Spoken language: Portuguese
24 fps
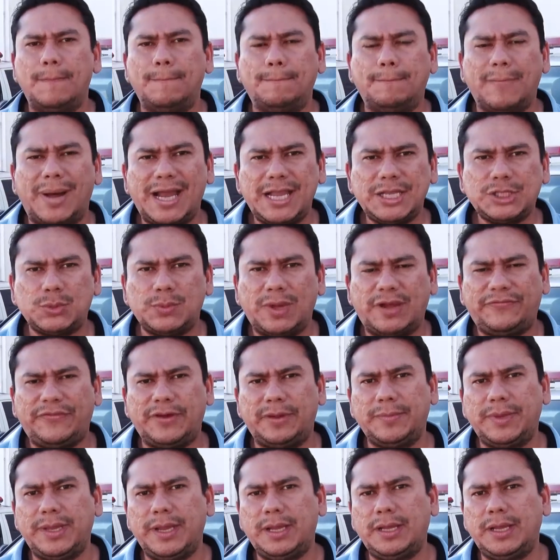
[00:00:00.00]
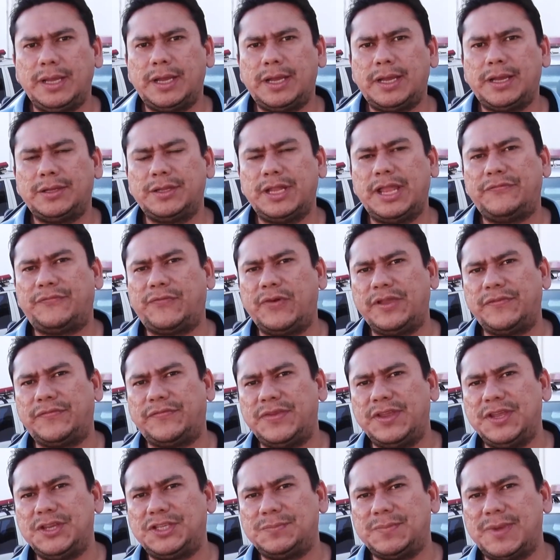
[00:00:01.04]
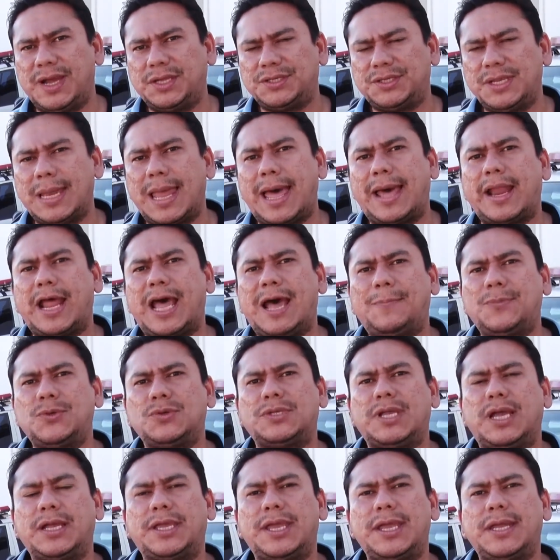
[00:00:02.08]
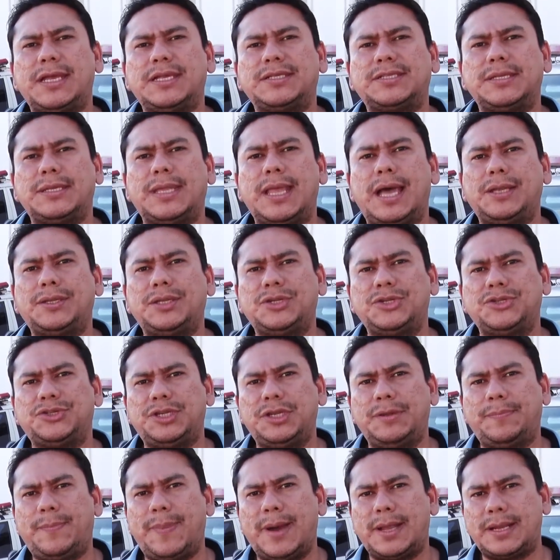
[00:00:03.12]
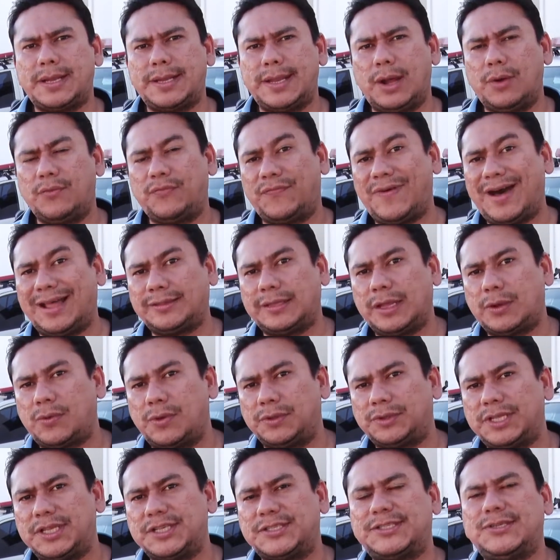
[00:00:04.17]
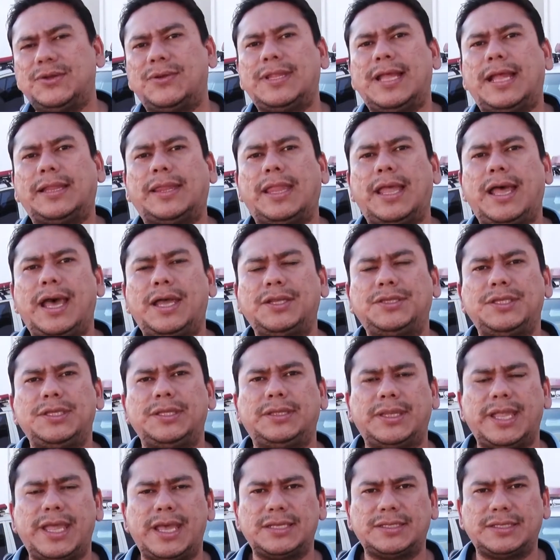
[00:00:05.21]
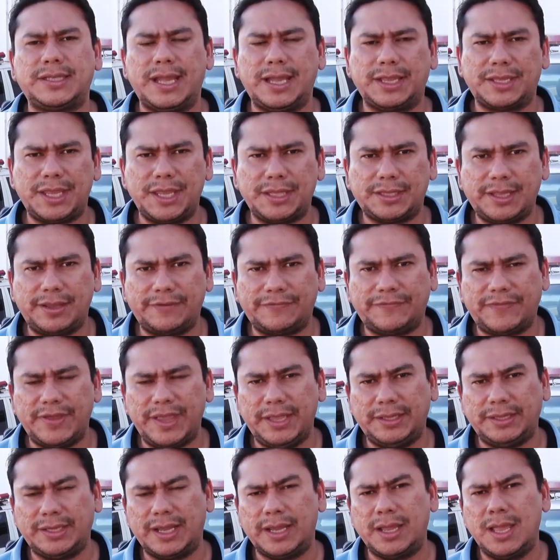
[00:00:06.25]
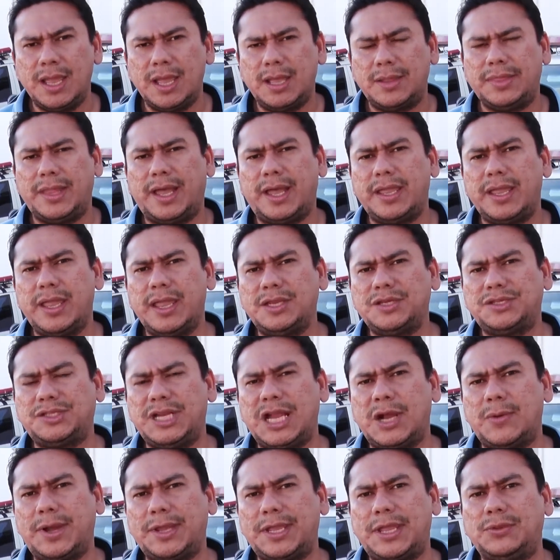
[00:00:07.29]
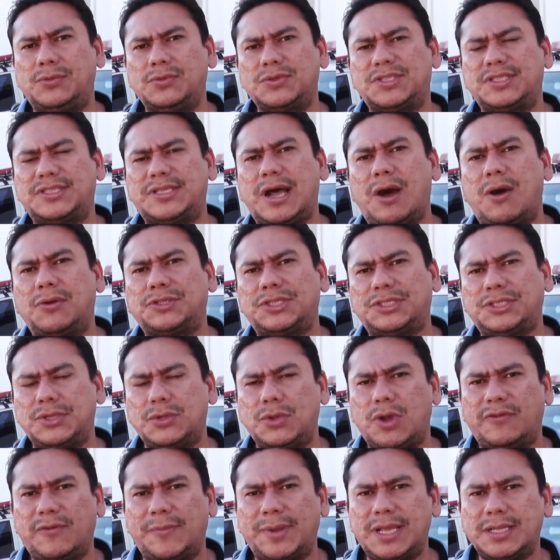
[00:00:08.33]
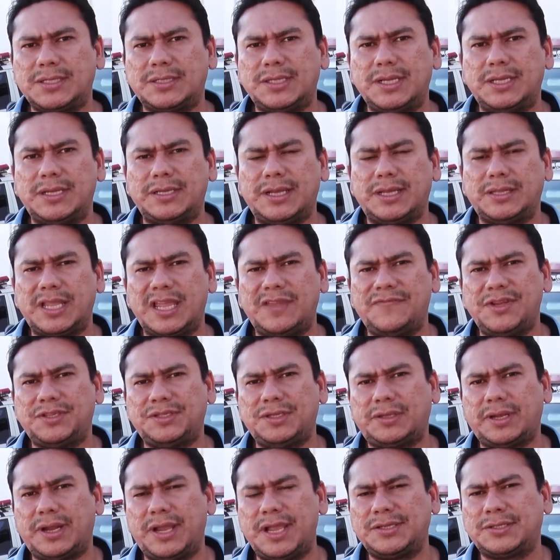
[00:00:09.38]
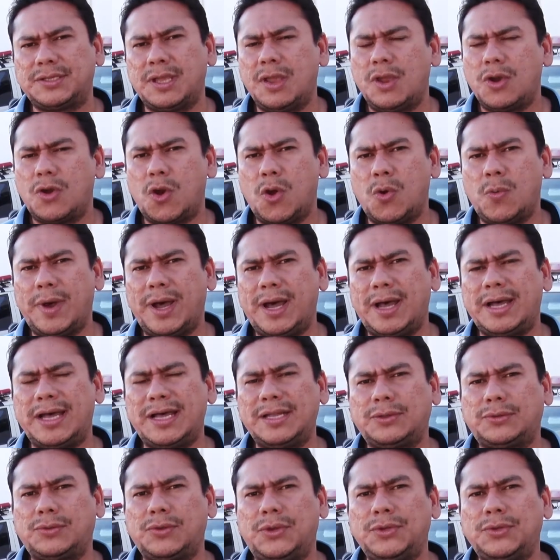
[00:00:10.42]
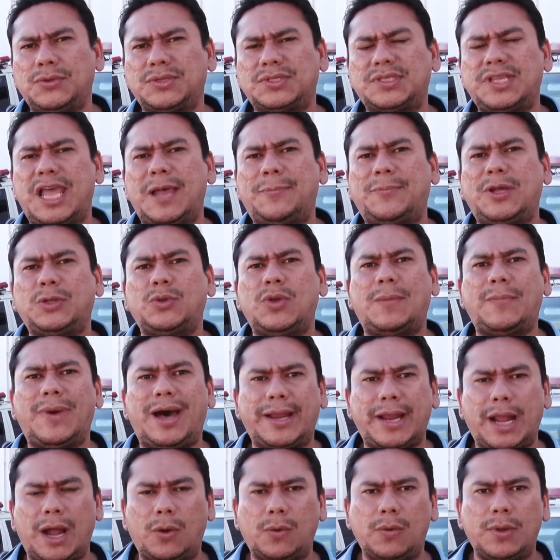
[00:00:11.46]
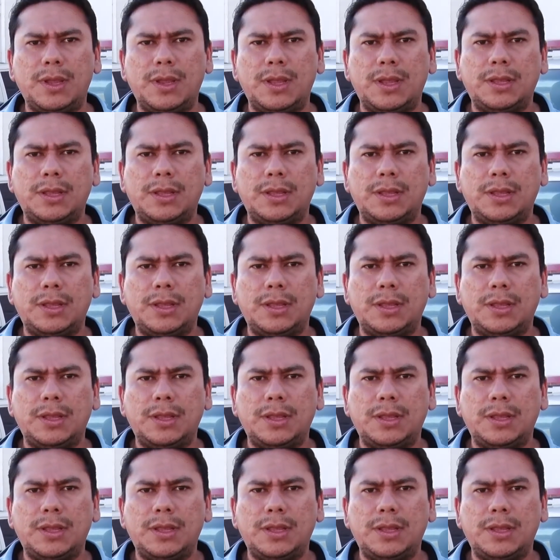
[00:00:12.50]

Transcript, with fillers: Mais uma família né, foi vítima de larápios aqui na cidade de Ji, Paraná. O fato aconteceu na tarde desta quinta-feira, na região aqui dos Altos de Nova Brasília, na T23, com a Antônio Serpa do Amaral.